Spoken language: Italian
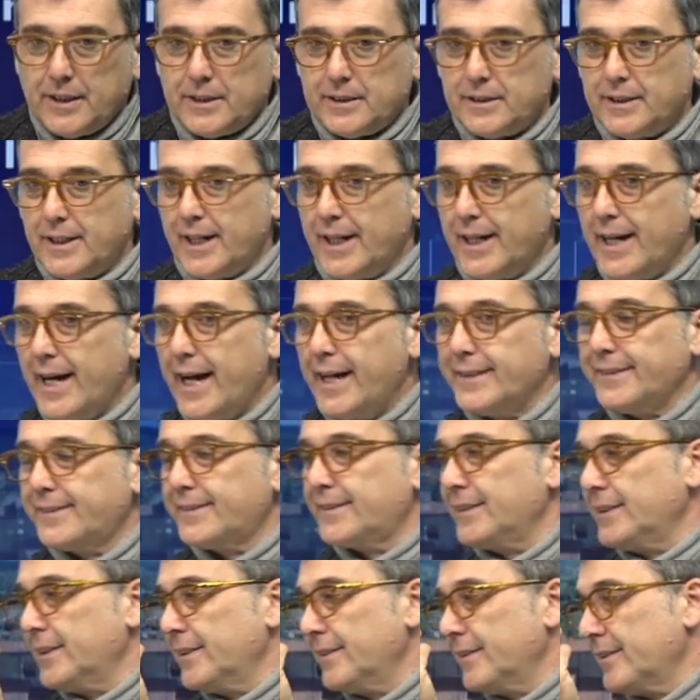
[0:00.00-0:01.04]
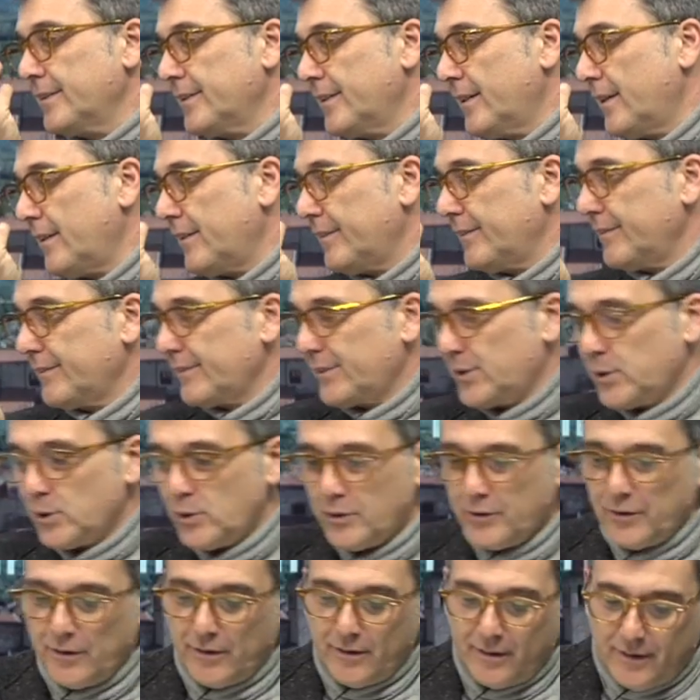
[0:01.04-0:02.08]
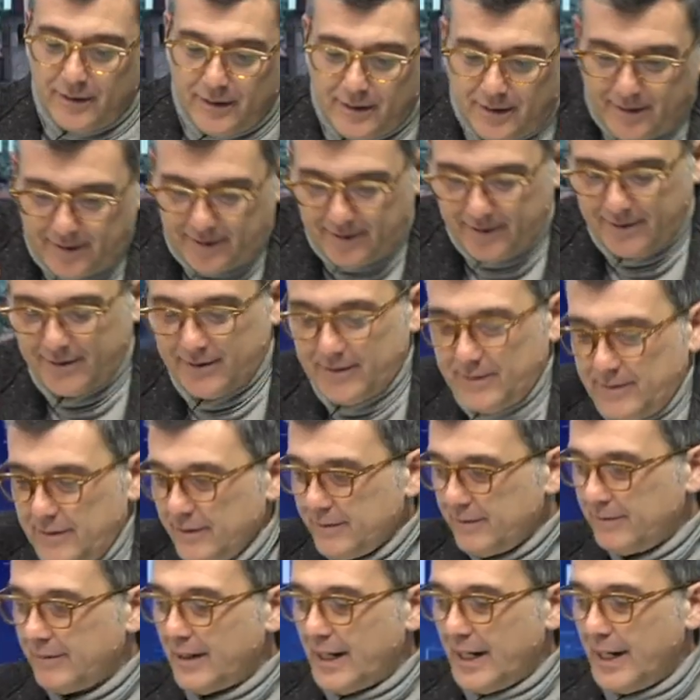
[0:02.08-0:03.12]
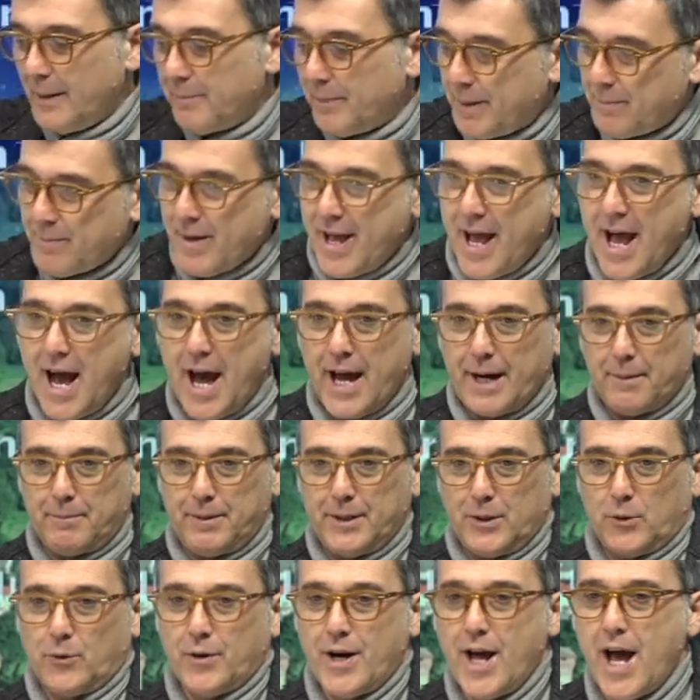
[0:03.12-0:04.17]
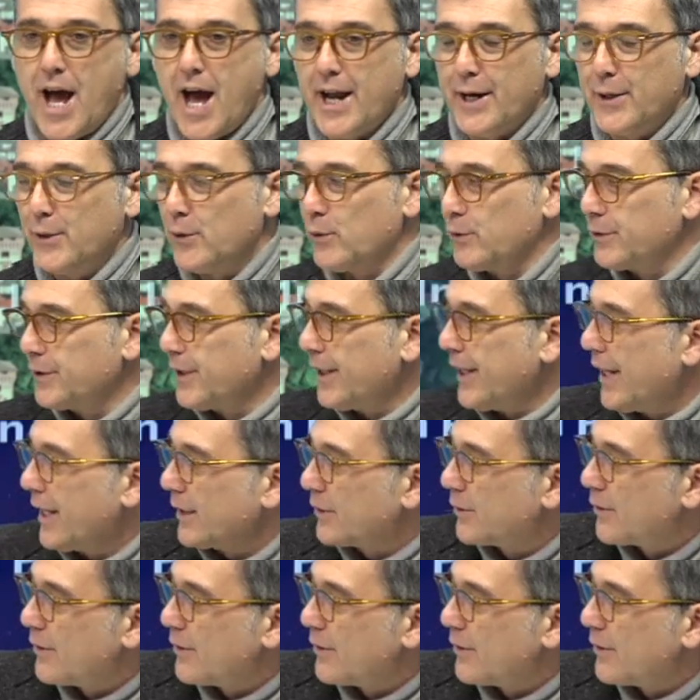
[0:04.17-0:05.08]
sti ragazzi no, sono eh, alle prime armi, non hanno dietro